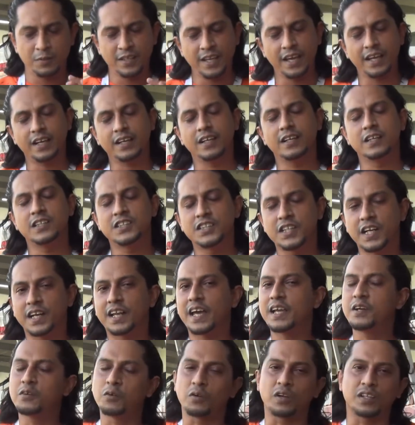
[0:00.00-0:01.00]
ঠিক
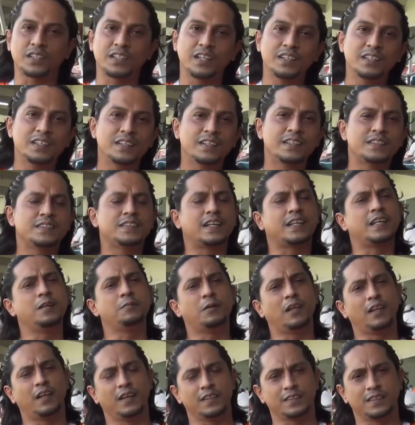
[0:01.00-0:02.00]
সেটাই করেছেন
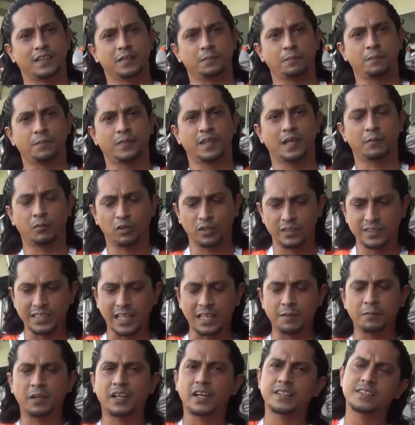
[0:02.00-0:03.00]
সাকিব আল হাসান এবং
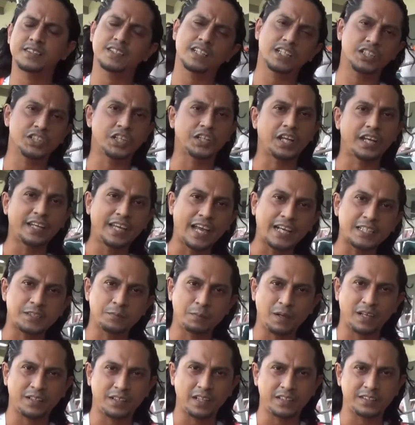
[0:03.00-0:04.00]
সাকিবের কাছ থেকে সেটাই
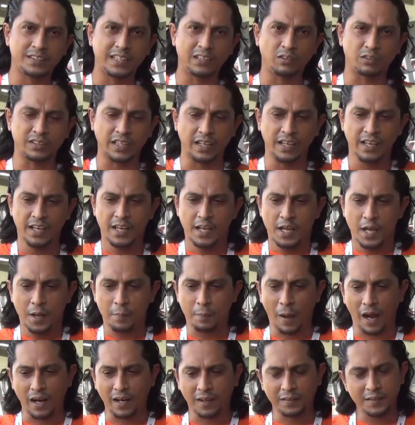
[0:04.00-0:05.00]
এক্সপেক্টেড ছিল যে
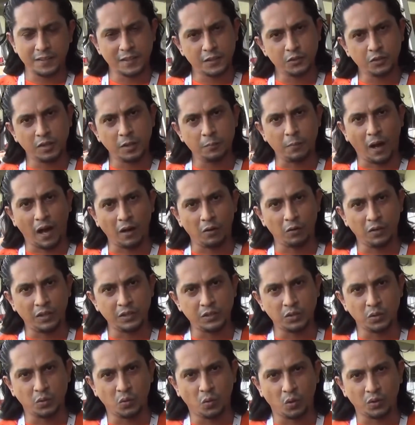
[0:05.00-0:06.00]
বাংলাদেশে যদি ভালো
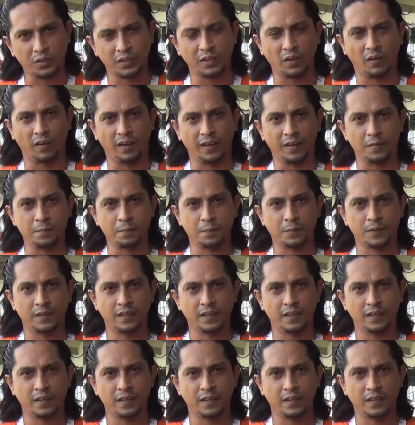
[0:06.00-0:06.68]
কিছু করতে হয়